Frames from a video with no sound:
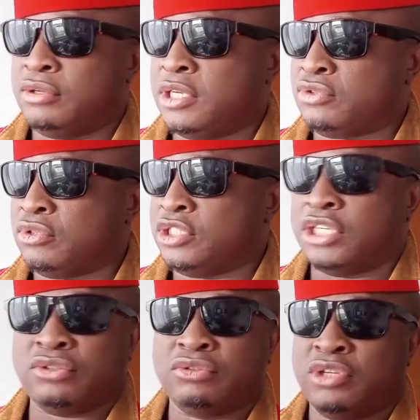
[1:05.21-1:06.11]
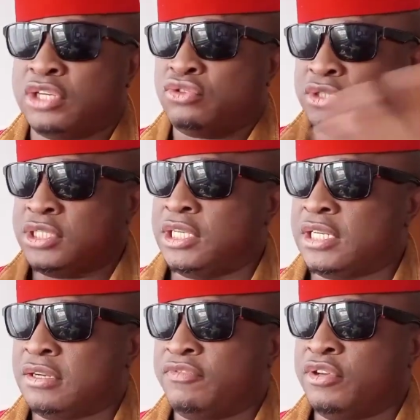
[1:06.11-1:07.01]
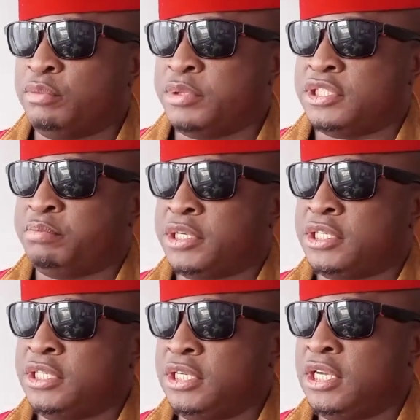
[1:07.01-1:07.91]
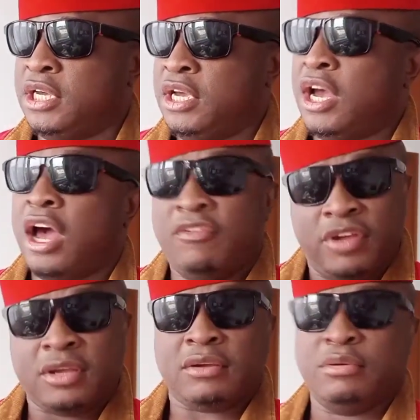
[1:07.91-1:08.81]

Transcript: on a sorti, on a sorti les enfants de petits pays avec